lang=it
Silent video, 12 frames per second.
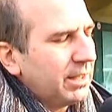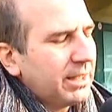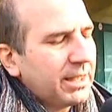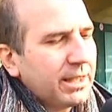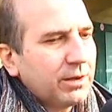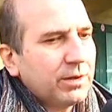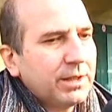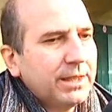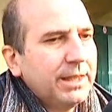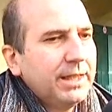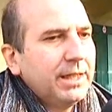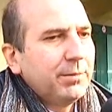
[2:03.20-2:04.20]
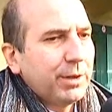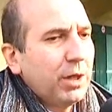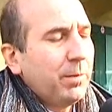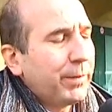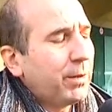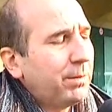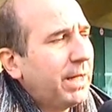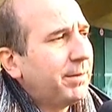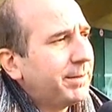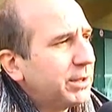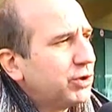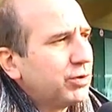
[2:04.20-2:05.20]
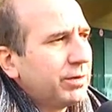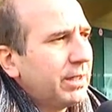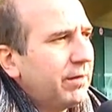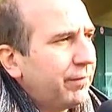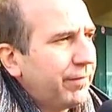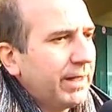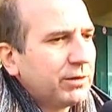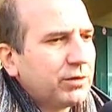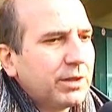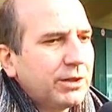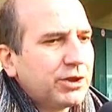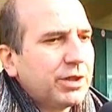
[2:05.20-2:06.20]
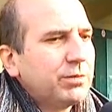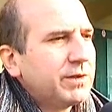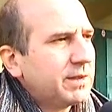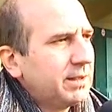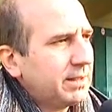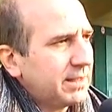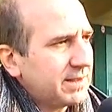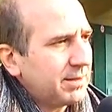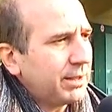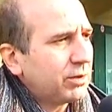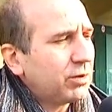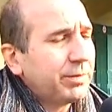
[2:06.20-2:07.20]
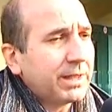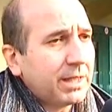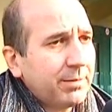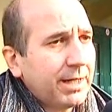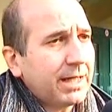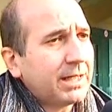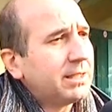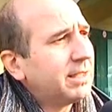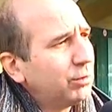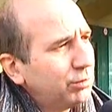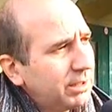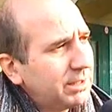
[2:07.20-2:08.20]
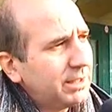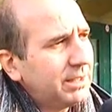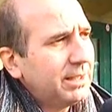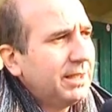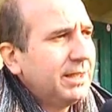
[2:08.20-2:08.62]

delle regole però il problema maggiore è il fatto che c'è questo intasamento, perché pare che da lunedì